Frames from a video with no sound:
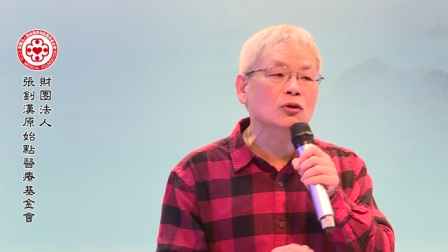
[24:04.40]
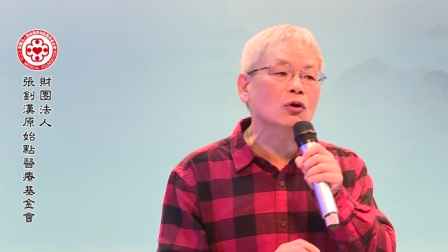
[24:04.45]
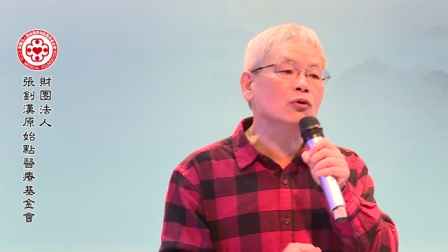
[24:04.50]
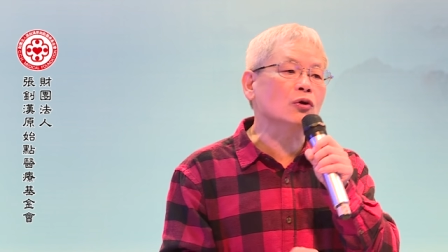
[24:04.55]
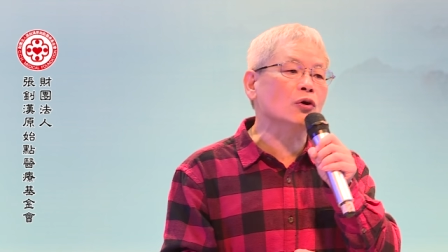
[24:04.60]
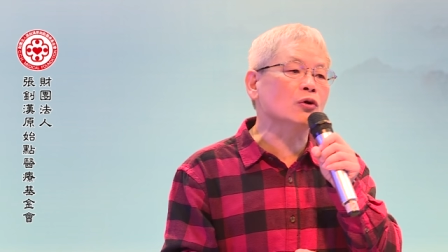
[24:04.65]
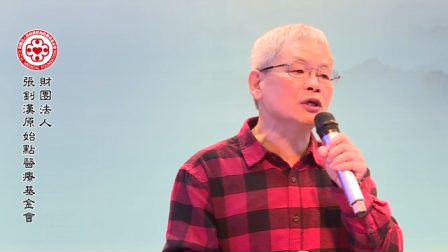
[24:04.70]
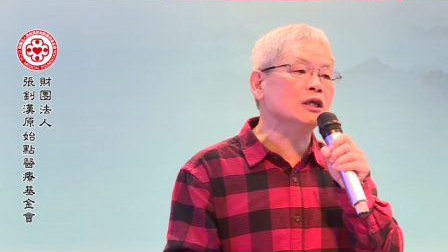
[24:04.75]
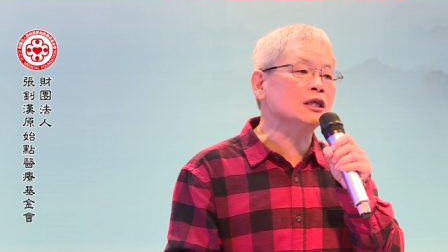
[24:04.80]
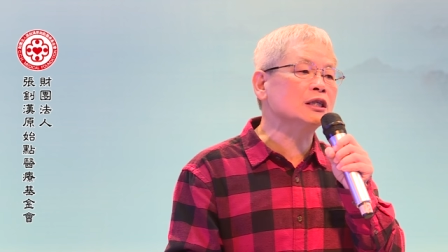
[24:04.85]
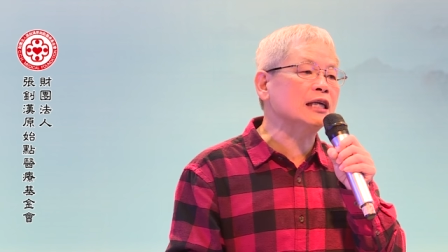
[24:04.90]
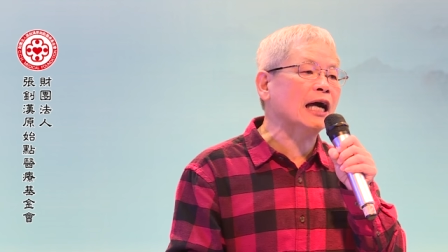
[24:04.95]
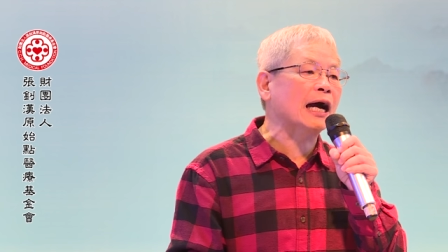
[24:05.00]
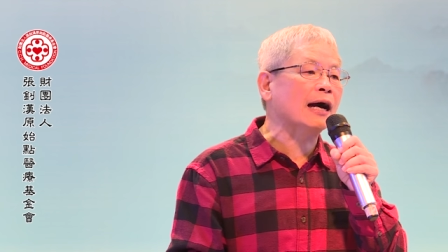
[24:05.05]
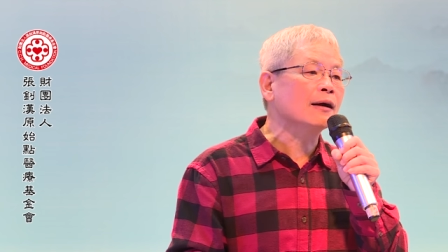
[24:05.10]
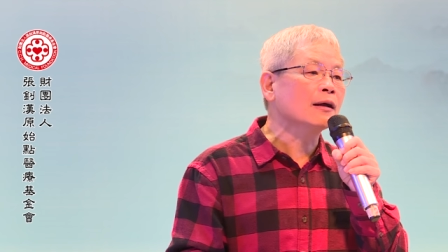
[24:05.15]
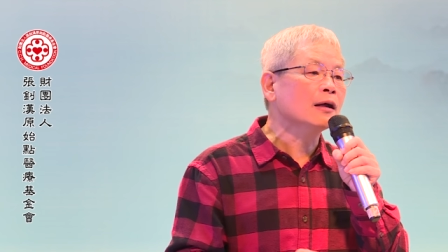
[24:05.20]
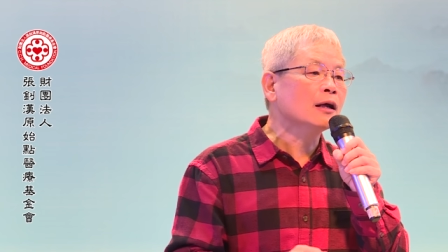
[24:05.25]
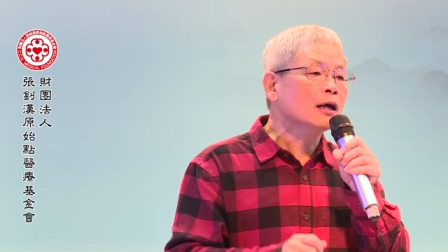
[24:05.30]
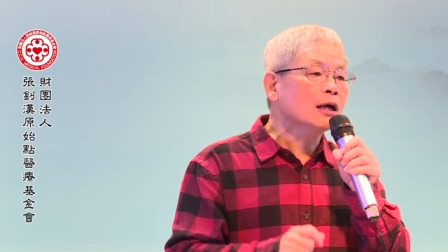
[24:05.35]
都有影响，
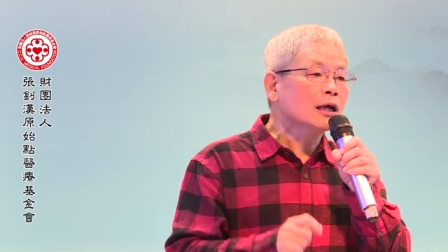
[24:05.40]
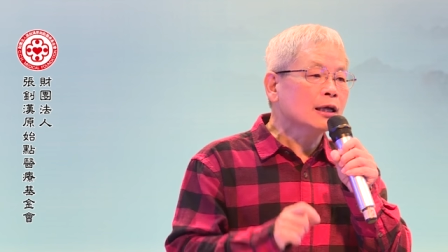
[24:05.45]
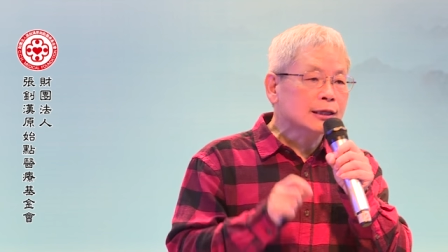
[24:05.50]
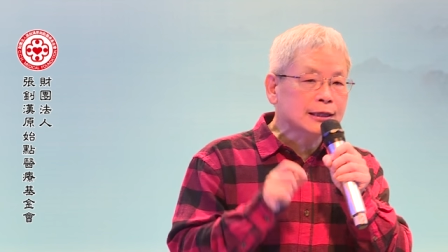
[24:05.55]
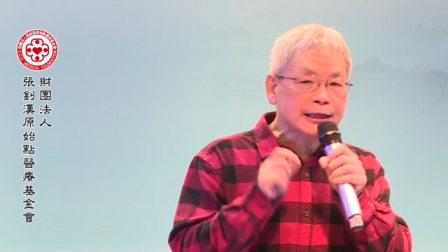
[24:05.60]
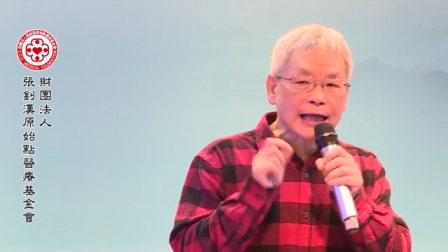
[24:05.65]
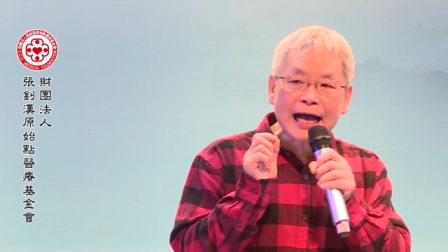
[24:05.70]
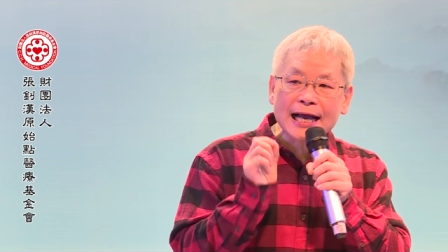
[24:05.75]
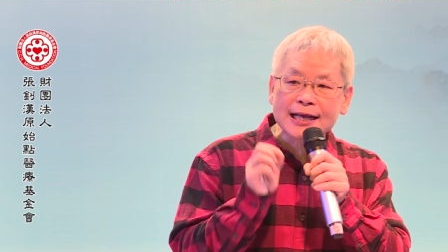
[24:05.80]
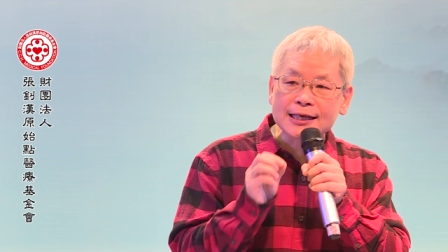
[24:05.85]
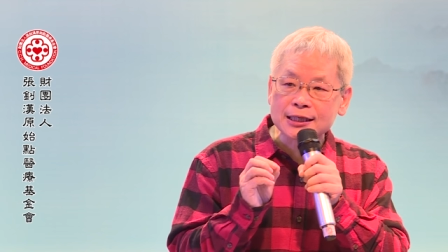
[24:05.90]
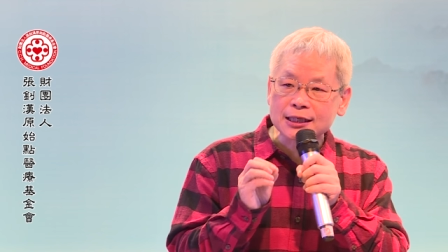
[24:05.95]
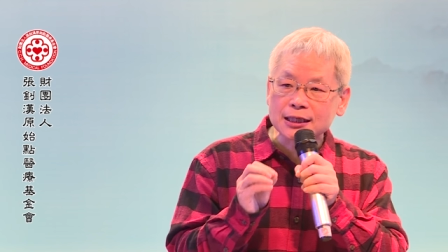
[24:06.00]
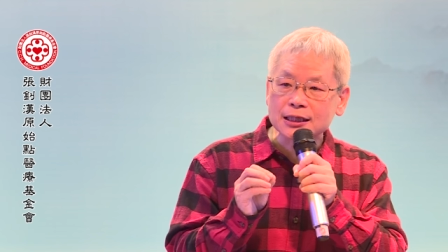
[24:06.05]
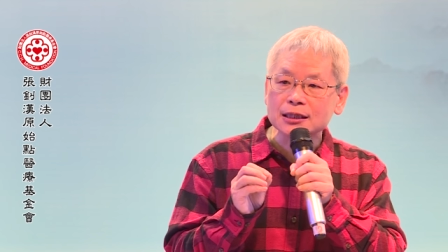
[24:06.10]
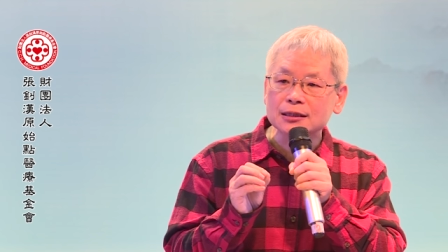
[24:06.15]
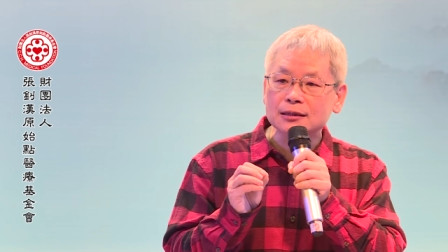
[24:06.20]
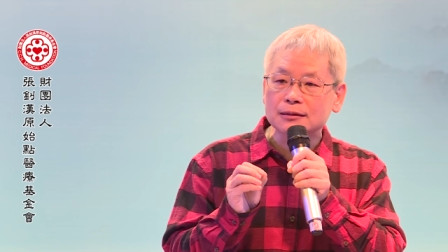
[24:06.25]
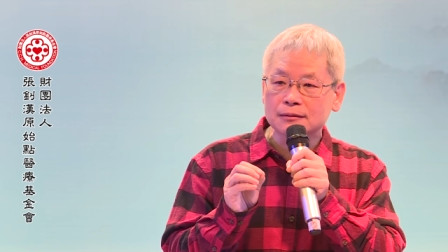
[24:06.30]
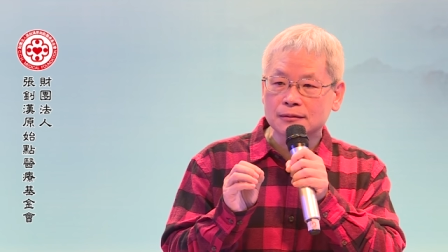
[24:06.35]
但
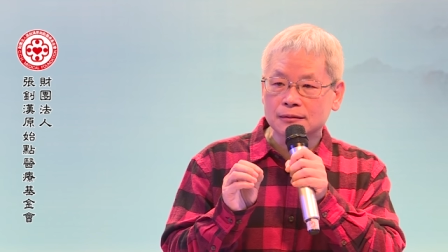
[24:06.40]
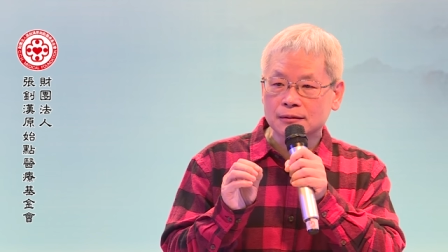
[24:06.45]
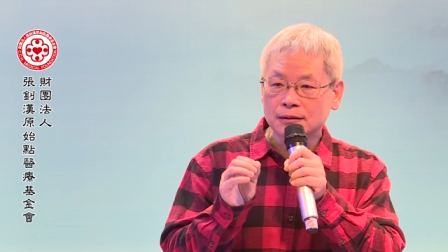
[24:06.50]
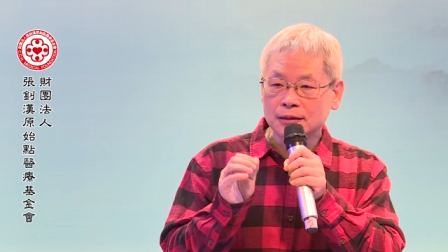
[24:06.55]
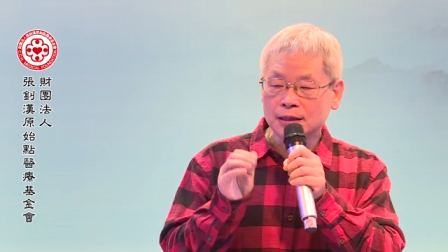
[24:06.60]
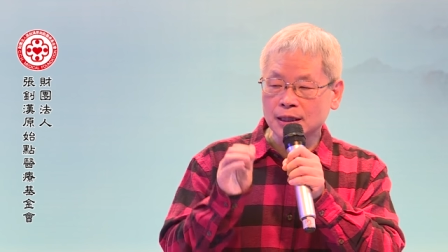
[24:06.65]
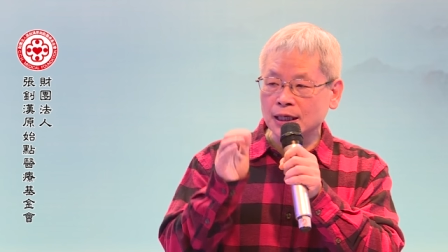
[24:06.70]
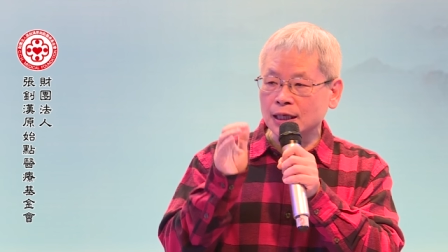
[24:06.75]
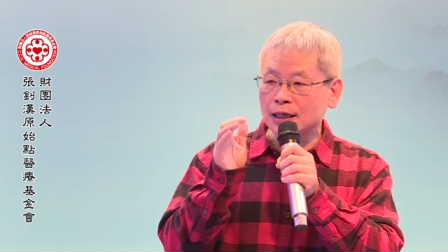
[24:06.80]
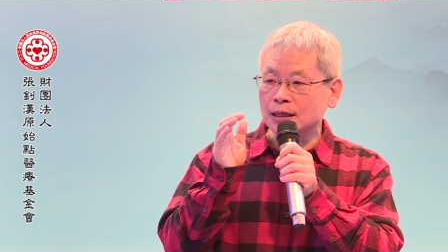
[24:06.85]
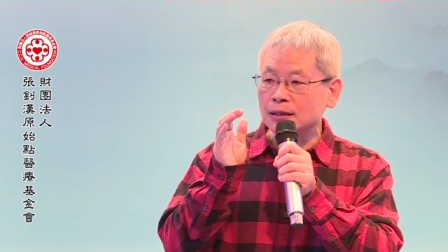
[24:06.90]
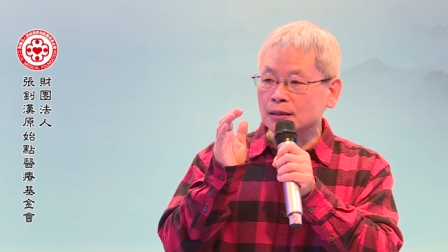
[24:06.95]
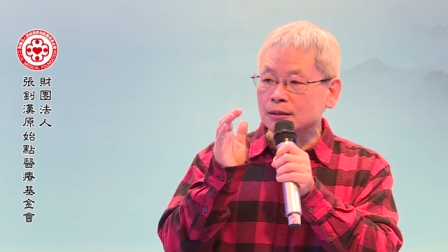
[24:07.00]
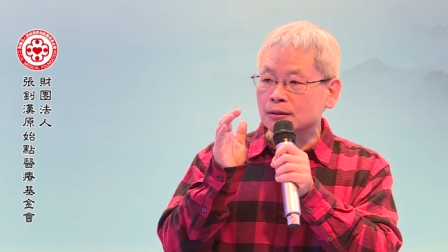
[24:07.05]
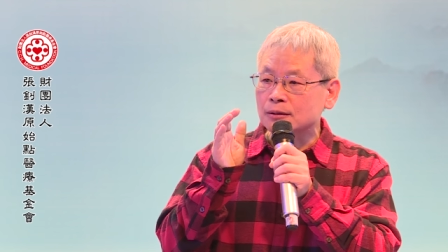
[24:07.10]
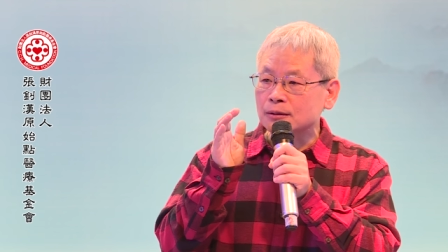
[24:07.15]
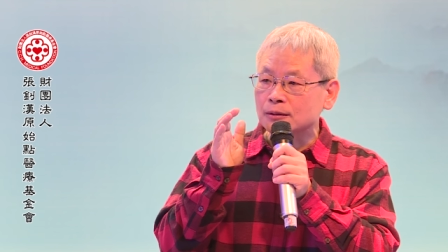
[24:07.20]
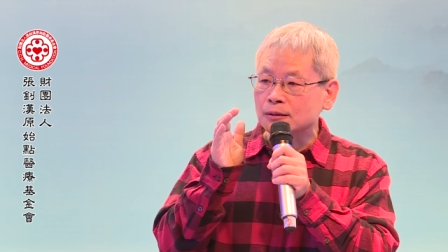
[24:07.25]
是你